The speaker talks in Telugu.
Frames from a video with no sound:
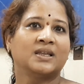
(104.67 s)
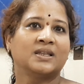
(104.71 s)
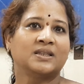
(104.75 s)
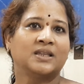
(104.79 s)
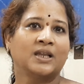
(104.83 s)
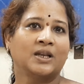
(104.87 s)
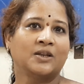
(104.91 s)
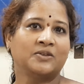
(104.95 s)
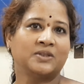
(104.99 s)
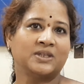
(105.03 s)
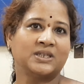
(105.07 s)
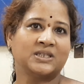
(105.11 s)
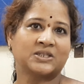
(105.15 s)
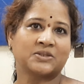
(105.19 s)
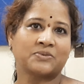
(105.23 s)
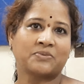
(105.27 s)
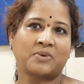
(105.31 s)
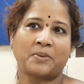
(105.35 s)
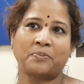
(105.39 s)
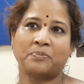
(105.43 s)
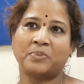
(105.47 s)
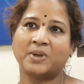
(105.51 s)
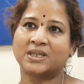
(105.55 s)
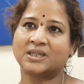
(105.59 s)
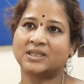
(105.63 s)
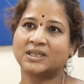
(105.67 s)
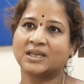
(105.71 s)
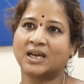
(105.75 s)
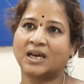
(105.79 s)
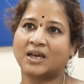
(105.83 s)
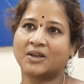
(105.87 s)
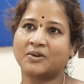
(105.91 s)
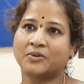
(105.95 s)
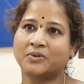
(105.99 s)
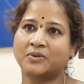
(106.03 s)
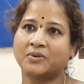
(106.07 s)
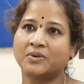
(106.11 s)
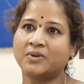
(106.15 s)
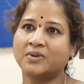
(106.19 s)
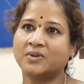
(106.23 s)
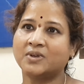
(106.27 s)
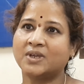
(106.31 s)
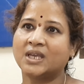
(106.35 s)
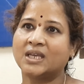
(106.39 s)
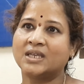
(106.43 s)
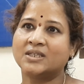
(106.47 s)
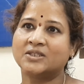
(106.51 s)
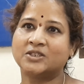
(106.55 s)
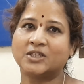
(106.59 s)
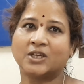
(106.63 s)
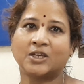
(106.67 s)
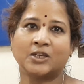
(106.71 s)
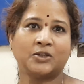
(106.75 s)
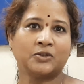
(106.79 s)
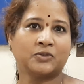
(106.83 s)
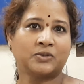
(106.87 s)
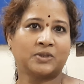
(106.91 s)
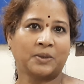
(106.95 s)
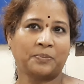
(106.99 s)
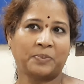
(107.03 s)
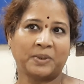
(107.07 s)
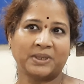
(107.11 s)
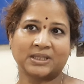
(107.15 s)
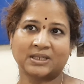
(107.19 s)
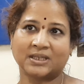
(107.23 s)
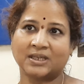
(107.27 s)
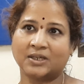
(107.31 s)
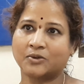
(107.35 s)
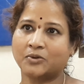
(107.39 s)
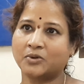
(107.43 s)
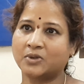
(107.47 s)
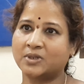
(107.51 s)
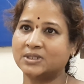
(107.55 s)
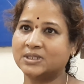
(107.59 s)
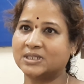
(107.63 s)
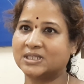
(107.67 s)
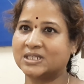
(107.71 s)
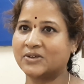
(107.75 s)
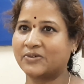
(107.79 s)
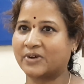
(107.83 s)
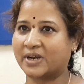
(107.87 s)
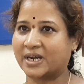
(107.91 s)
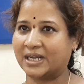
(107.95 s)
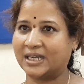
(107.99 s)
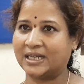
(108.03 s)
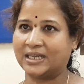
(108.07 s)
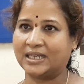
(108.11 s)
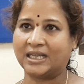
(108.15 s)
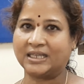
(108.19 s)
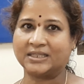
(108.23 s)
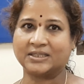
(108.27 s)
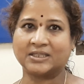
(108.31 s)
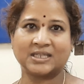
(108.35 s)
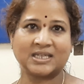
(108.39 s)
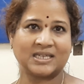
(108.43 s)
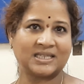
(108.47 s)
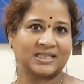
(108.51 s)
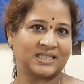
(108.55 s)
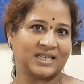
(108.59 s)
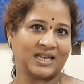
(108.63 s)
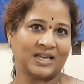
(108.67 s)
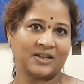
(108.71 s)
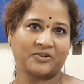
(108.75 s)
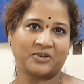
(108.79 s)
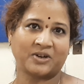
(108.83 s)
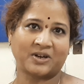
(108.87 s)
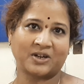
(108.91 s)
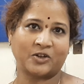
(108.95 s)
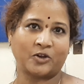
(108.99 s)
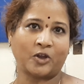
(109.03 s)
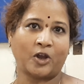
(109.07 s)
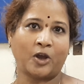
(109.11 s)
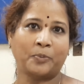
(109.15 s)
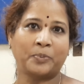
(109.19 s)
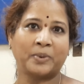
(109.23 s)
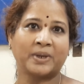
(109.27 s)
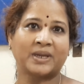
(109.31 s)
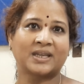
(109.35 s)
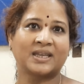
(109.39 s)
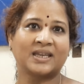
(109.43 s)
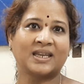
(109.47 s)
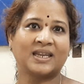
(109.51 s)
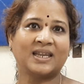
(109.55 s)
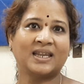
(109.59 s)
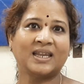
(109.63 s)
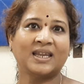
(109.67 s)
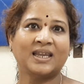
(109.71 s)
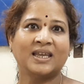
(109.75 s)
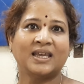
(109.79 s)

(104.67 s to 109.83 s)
తెలుగుదేశం అభ్యర్థి గారు చేయూత పథకం గురించి ఒకటి టచ్ చేశారు ఒక టాపిక్ని